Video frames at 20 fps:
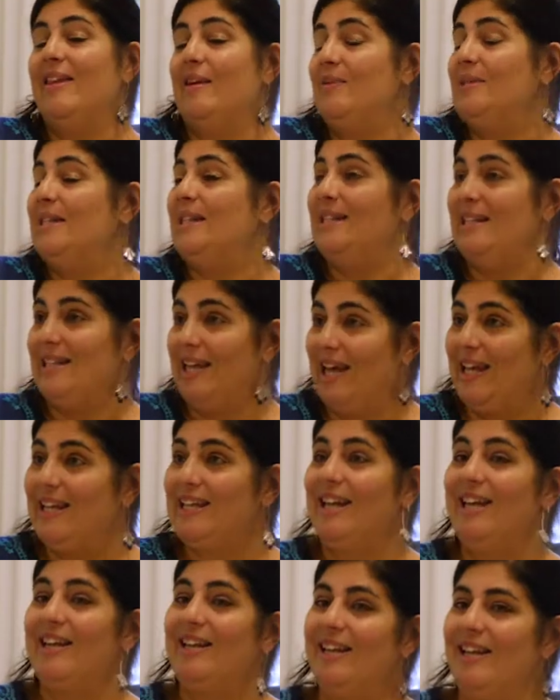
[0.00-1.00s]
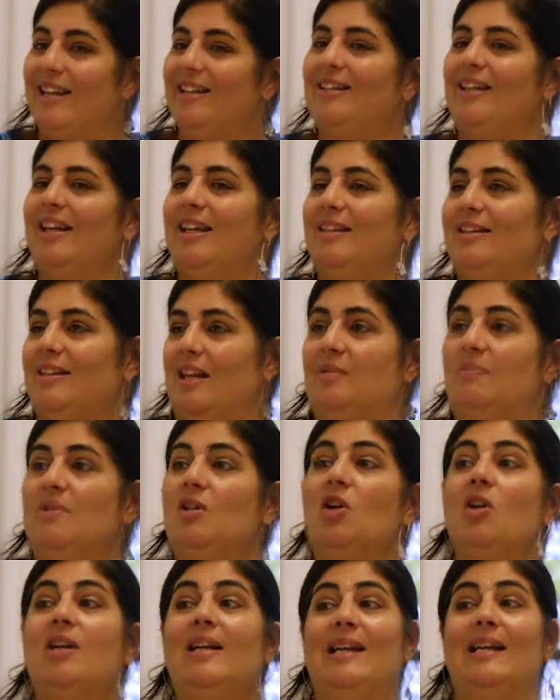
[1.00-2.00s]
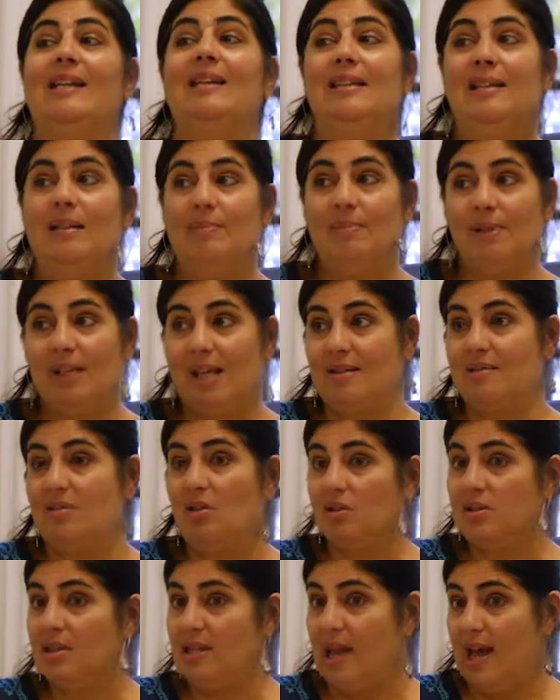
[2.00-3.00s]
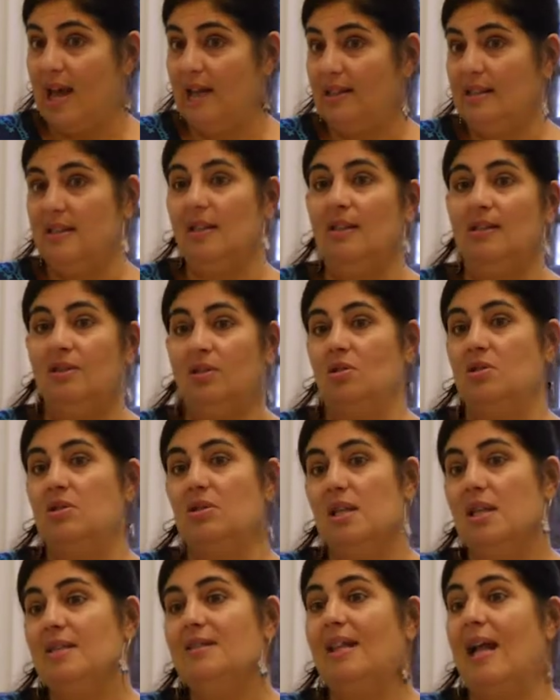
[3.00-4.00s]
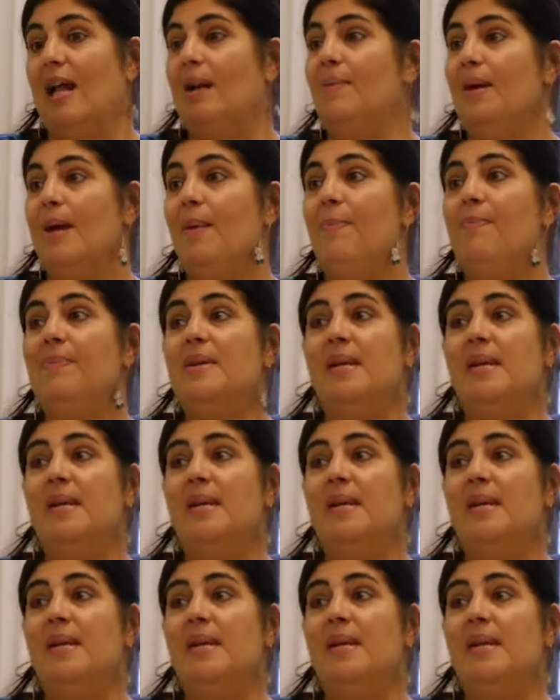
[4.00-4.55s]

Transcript: debilidades que engendra en términos de legitimidad social y entonces tal vez